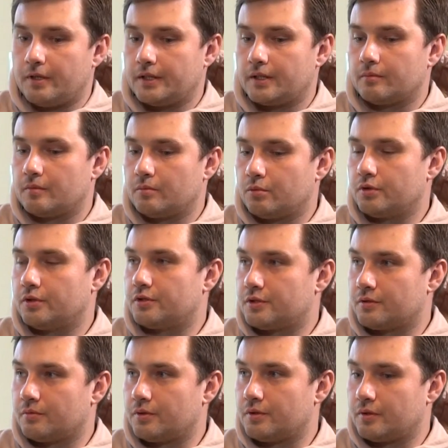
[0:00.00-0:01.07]
этом и будет
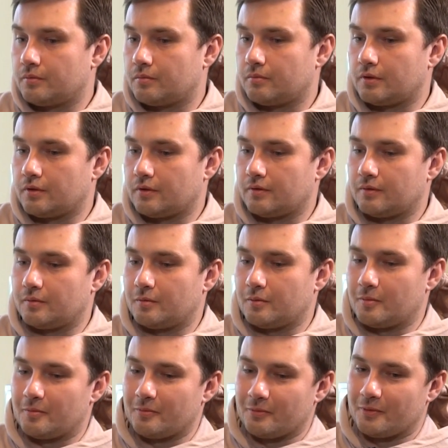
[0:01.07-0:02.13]
сегодня
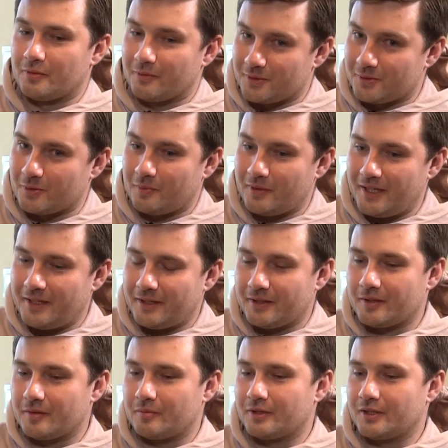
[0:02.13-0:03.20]
а, мое
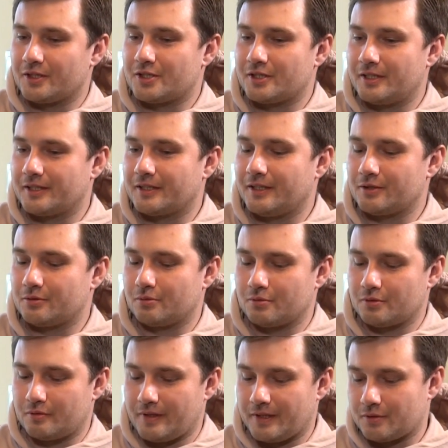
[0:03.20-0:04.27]
выступление. Мы нашли классную
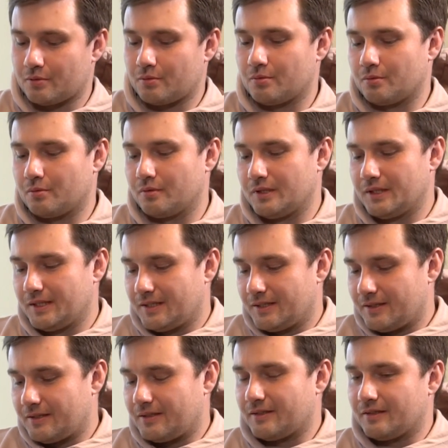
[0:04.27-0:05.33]
связку
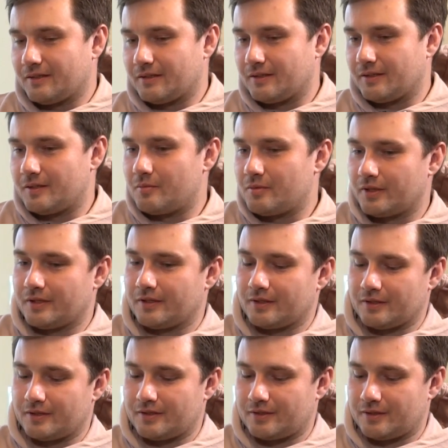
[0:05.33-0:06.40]
а,
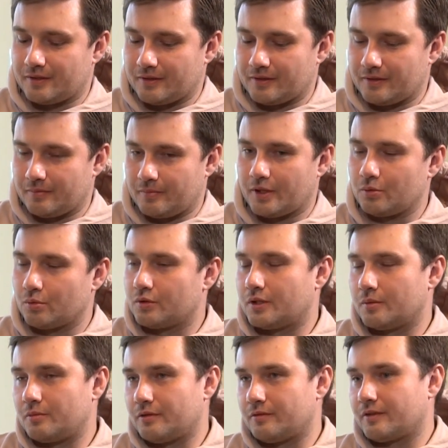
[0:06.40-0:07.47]
именно с
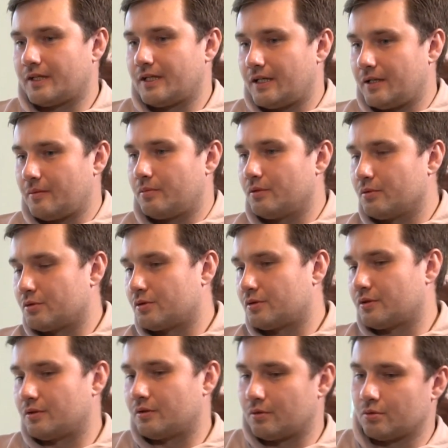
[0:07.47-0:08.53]
продуктами ВК плюс
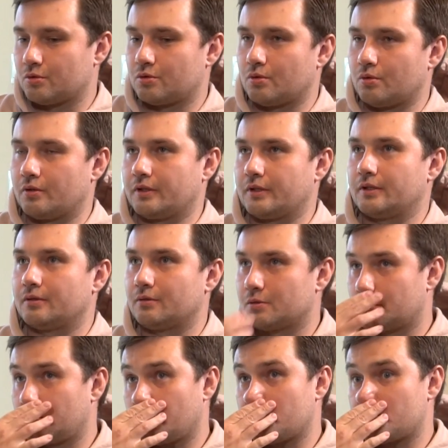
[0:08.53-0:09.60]
Рустор. И
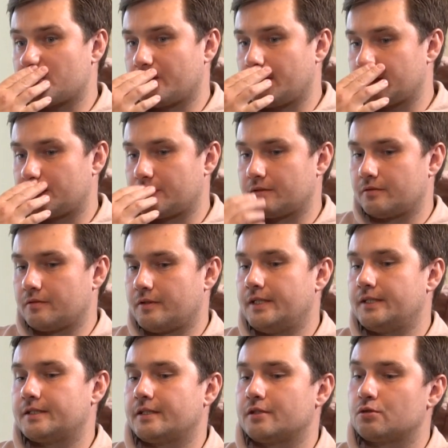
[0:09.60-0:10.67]
Рустор очень классно
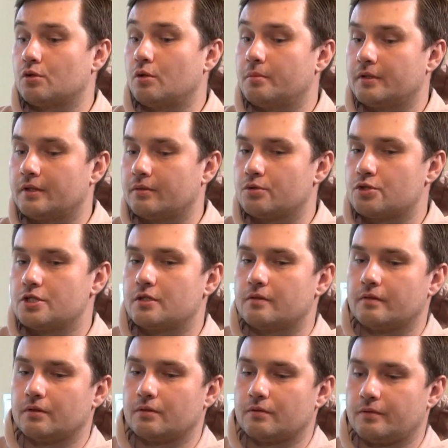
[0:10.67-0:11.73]
развивается, особенно
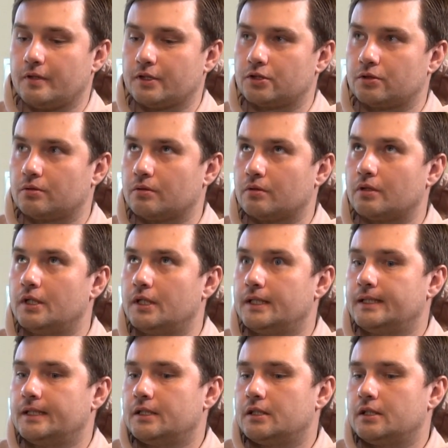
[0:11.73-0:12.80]
учитывая тот факт, что
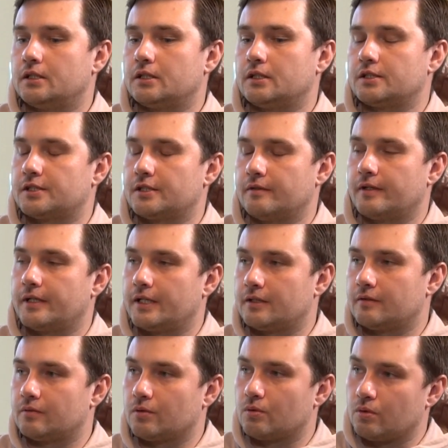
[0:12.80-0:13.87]
а, с января
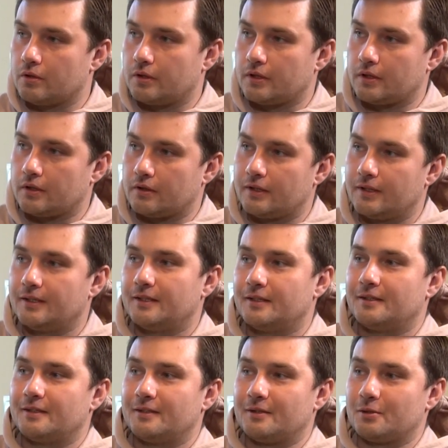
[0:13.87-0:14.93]
этого года
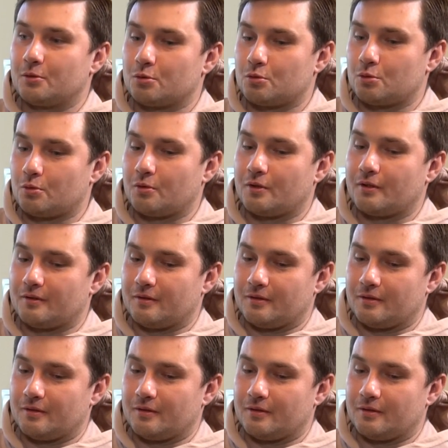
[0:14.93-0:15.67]
Рустор